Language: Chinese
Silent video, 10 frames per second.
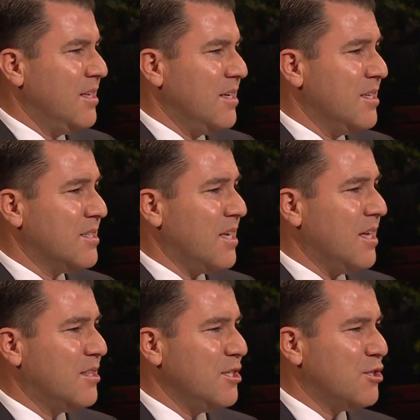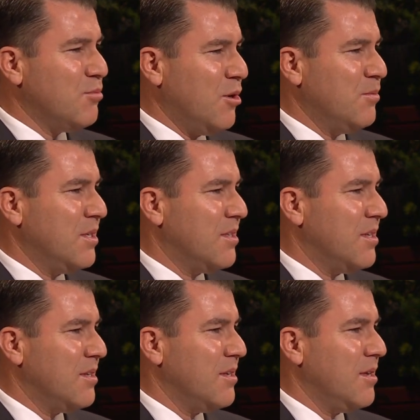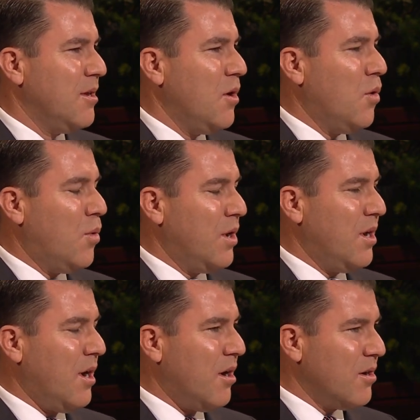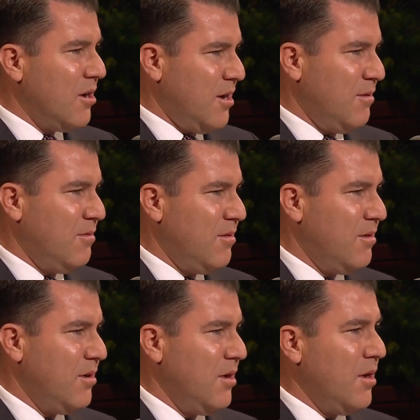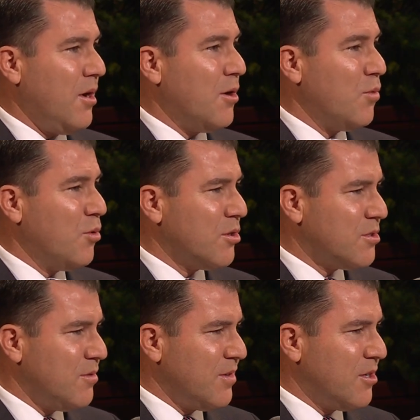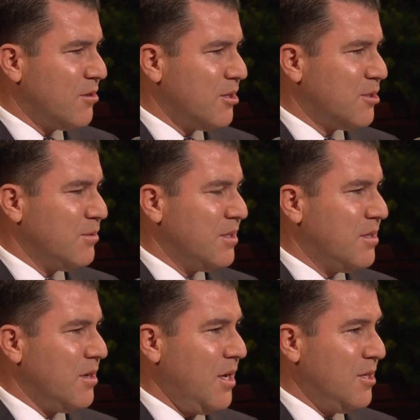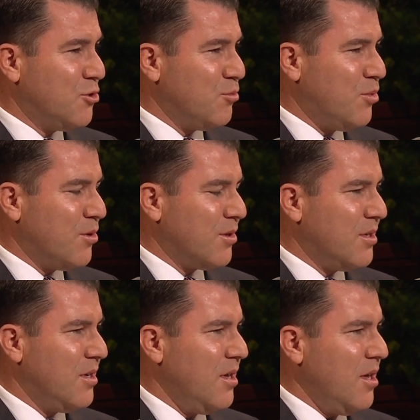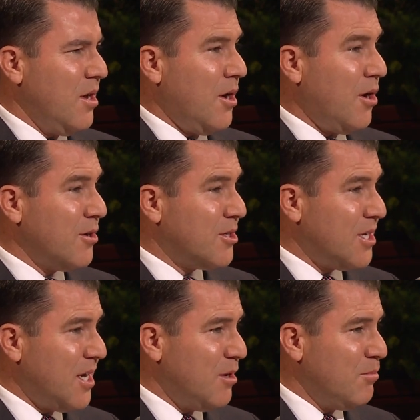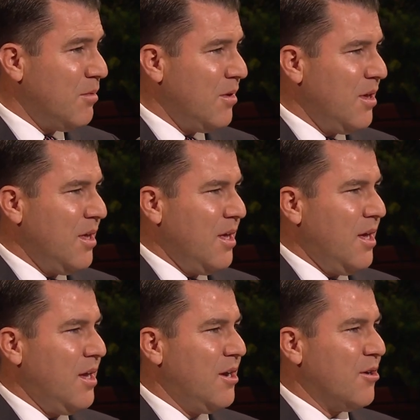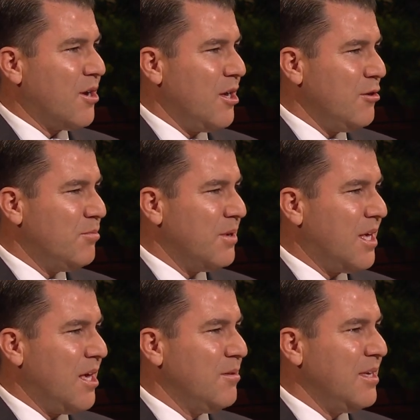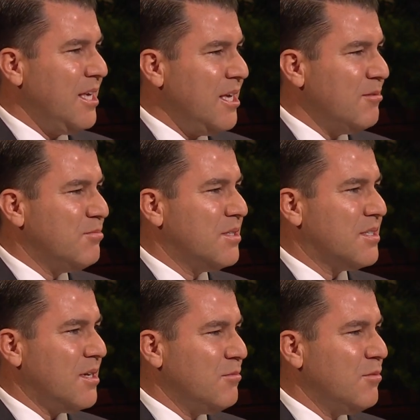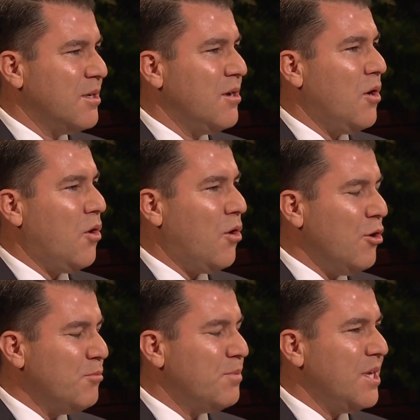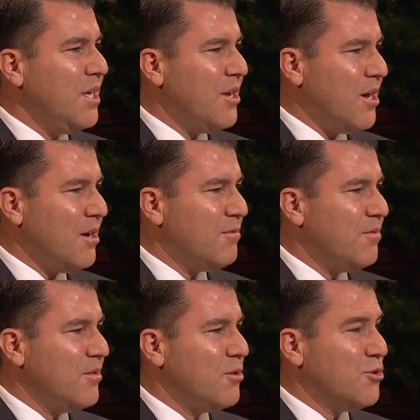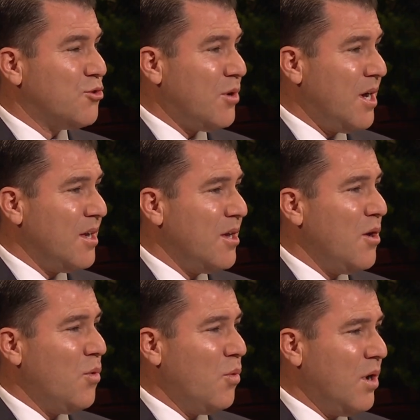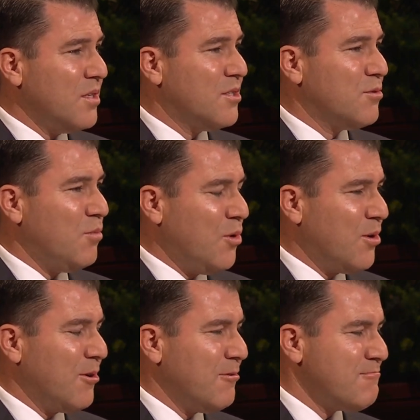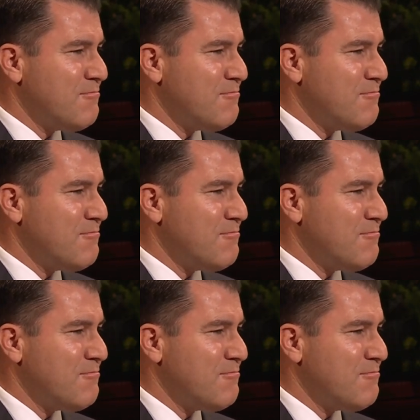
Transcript: 而我们的爱、鼓励和支持的言语、时间和协助，这正是能够为一个人带来足够的希望，愿意再试一次。